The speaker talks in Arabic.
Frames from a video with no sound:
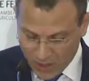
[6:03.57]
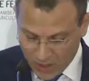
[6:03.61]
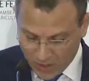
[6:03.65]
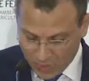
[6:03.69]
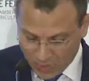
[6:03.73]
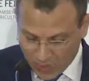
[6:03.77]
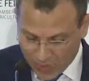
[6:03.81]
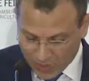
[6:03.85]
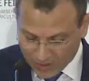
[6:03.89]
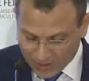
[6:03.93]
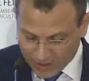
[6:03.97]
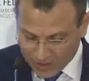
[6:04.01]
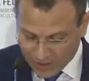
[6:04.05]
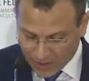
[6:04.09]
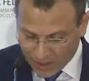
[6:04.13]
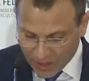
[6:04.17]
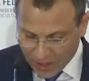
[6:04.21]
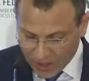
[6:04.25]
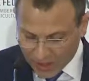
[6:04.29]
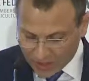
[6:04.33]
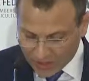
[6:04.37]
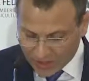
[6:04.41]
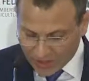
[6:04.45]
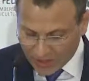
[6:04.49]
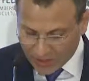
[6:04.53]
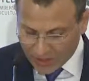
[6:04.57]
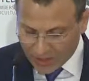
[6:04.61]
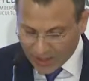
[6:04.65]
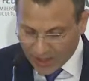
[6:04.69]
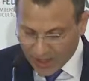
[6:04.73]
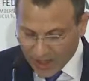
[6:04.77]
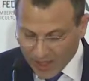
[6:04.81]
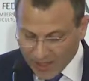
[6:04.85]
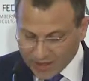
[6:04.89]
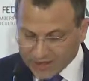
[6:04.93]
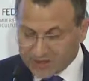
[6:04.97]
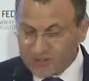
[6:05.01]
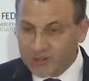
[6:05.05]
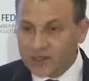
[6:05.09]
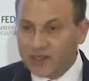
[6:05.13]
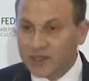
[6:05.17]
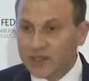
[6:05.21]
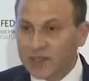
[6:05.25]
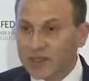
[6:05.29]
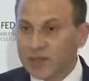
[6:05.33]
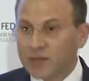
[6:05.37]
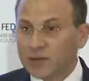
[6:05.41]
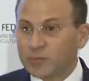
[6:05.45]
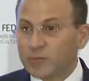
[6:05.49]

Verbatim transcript: واعتقاله الحاصل